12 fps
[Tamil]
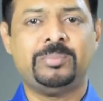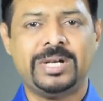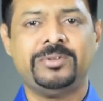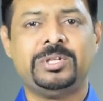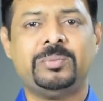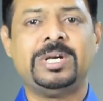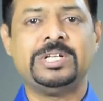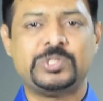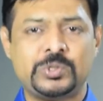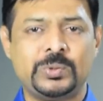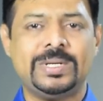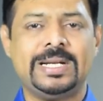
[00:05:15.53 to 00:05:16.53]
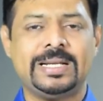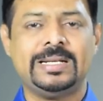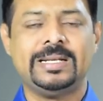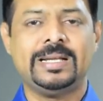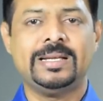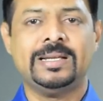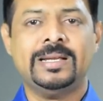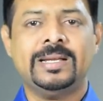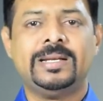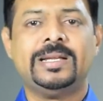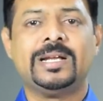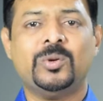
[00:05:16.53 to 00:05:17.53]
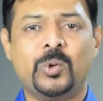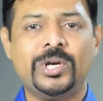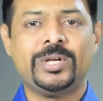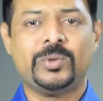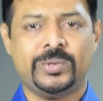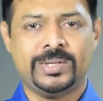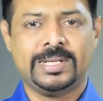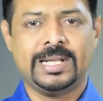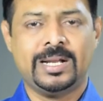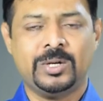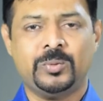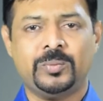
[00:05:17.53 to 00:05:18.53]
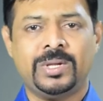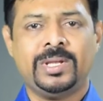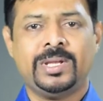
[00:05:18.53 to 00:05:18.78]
பலவிதமான சூழ்நிலைகளிலே நீங்கள் ஓடிக்கொண்டிருந்தாலும்